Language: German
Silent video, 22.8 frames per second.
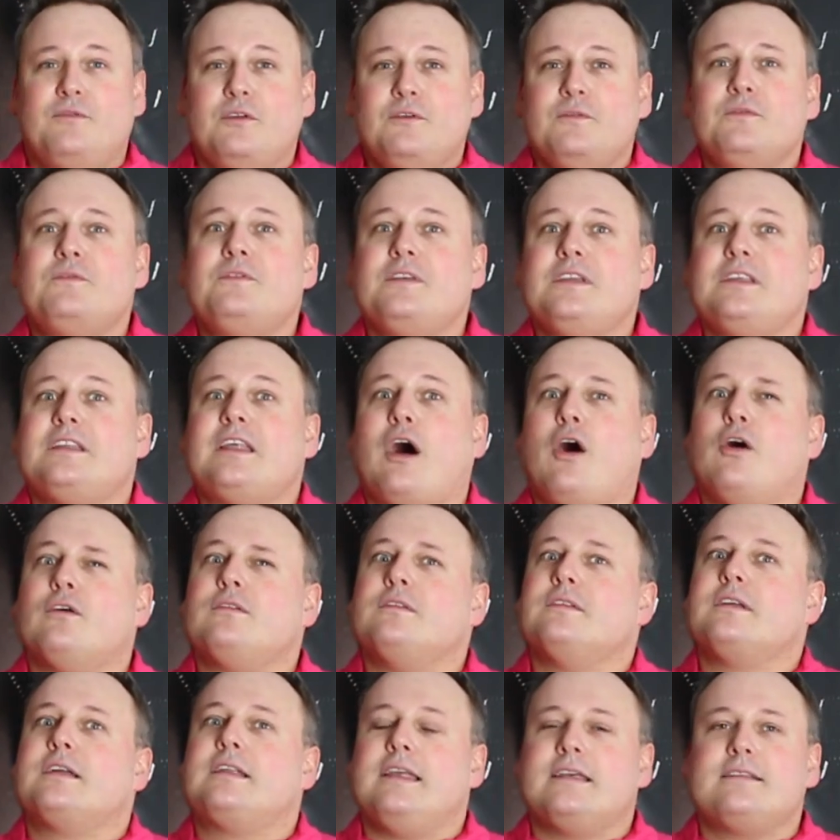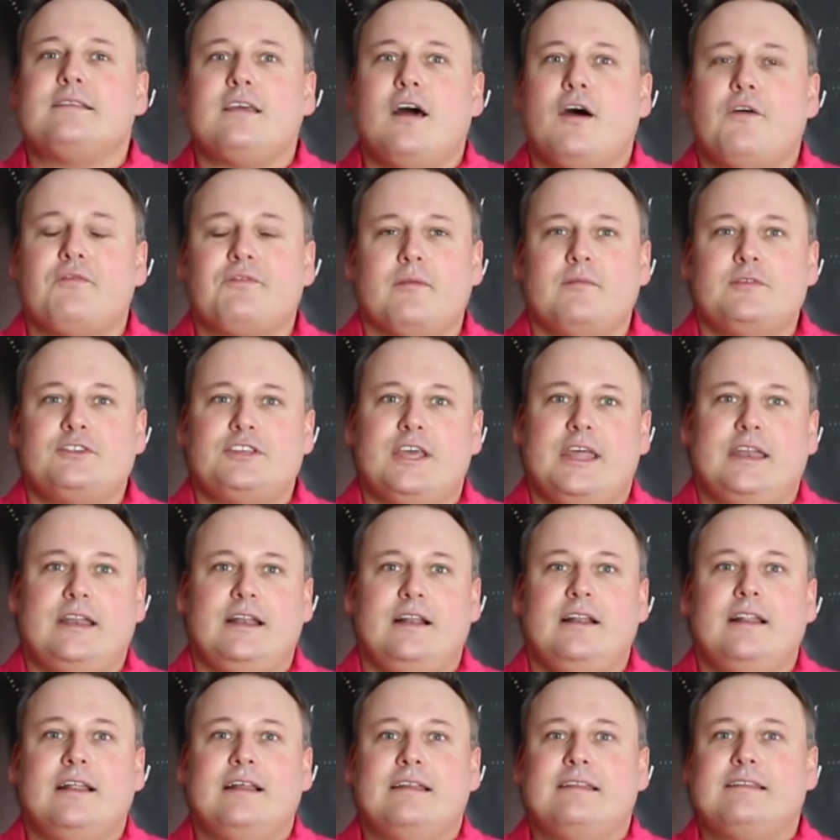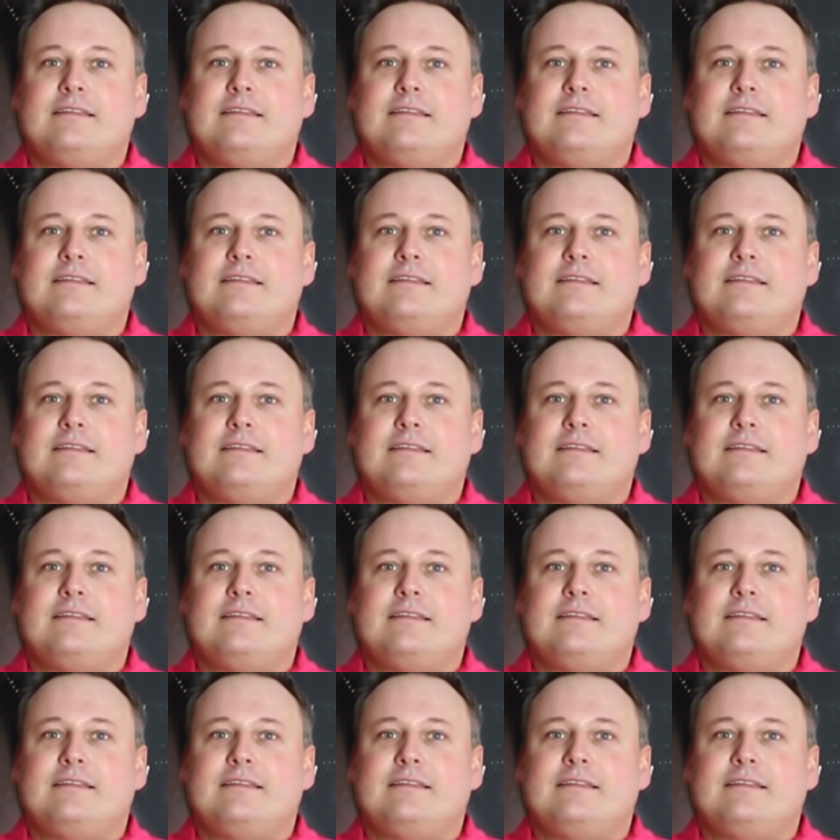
50.000 Klicks auf dem Channel.